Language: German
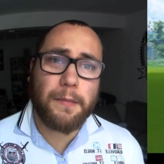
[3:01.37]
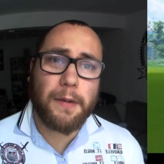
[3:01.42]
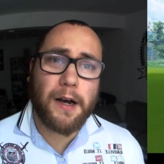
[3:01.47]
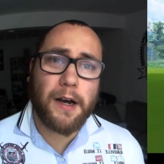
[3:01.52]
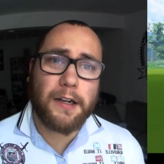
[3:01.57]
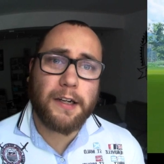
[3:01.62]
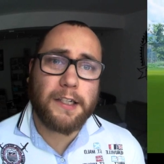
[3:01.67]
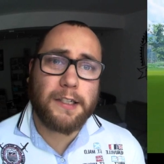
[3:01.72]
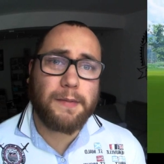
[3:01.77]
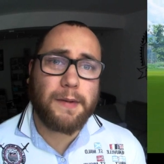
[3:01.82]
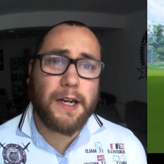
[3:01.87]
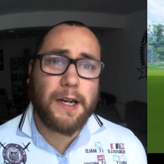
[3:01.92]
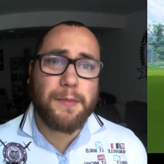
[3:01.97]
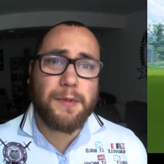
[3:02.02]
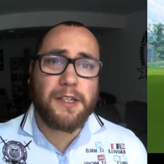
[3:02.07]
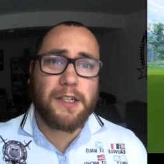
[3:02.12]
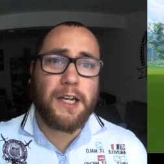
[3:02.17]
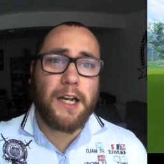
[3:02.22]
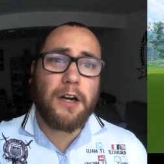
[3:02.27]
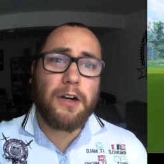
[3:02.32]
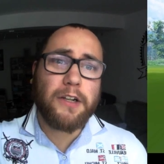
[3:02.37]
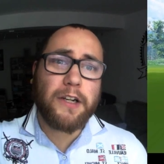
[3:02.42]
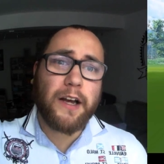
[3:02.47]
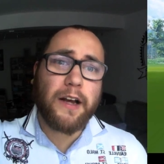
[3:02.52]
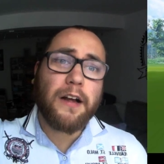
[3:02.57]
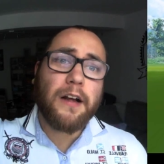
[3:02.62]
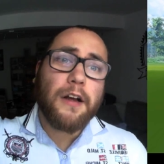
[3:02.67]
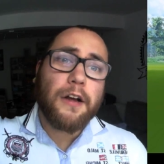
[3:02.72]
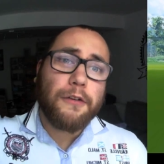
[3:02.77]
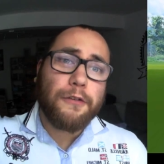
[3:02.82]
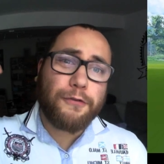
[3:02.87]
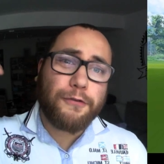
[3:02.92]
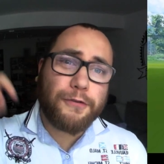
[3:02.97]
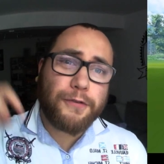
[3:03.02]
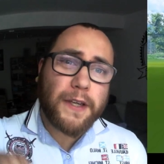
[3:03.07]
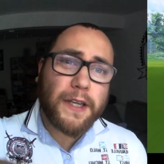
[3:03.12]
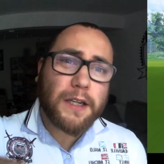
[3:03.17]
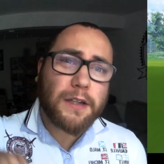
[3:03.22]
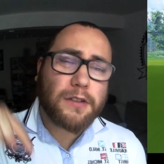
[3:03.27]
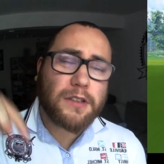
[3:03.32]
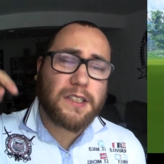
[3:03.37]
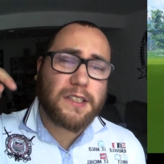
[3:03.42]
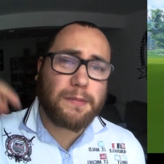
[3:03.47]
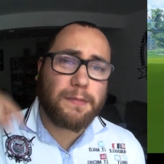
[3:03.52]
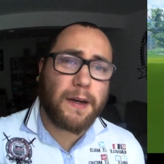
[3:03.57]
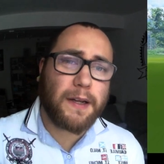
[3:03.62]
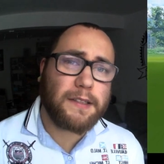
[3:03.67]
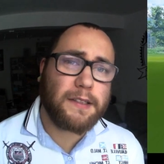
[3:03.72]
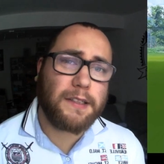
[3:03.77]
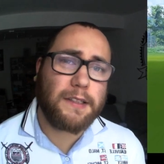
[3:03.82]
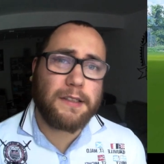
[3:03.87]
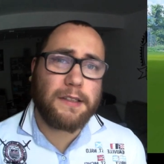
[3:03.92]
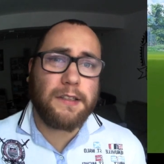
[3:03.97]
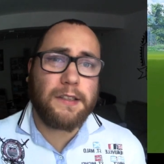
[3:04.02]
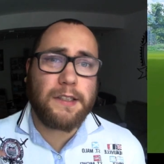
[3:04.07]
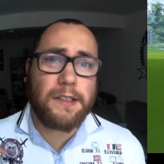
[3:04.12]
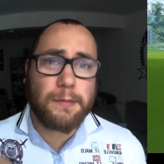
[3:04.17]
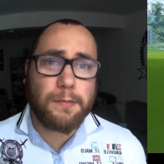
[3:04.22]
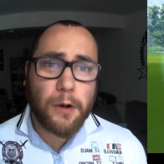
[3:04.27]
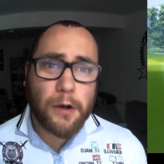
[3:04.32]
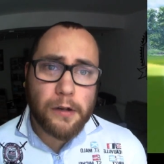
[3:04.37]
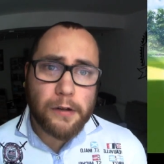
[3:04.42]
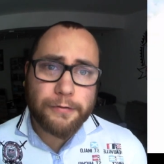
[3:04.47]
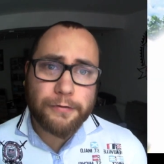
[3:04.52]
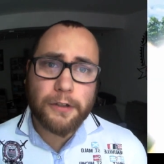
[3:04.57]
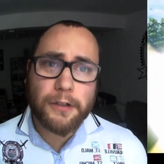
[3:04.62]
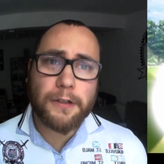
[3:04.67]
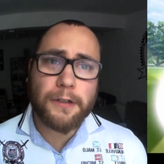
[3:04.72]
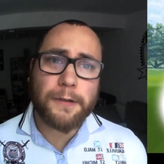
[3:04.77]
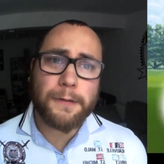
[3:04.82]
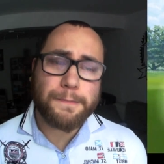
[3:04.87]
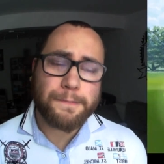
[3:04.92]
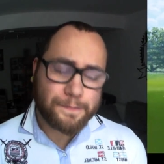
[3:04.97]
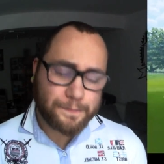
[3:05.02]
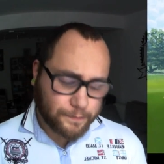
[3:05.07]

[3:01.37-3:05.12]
machen. Das war nämlich genau der 24.12.